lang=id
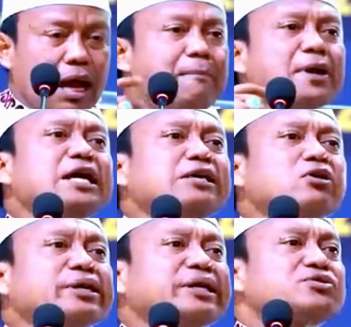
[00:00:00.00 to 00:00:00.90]

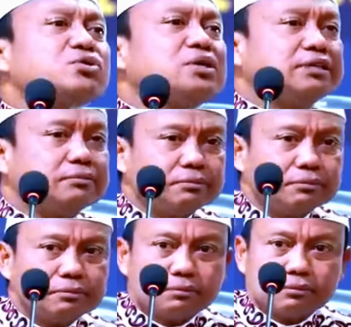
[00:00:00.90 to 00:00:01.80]
Apalagi orang yang sholat.
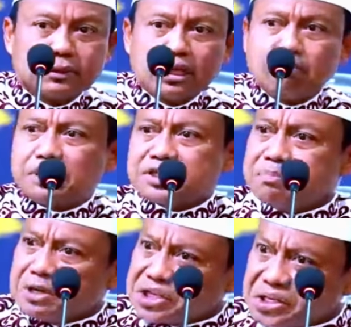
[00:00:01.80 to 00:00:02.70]

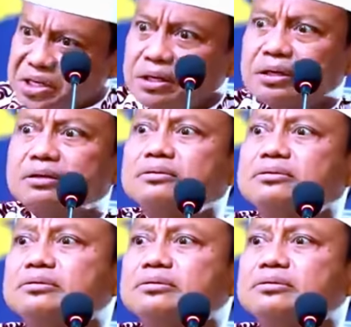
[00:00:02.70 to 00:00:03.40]
Pasti bersih.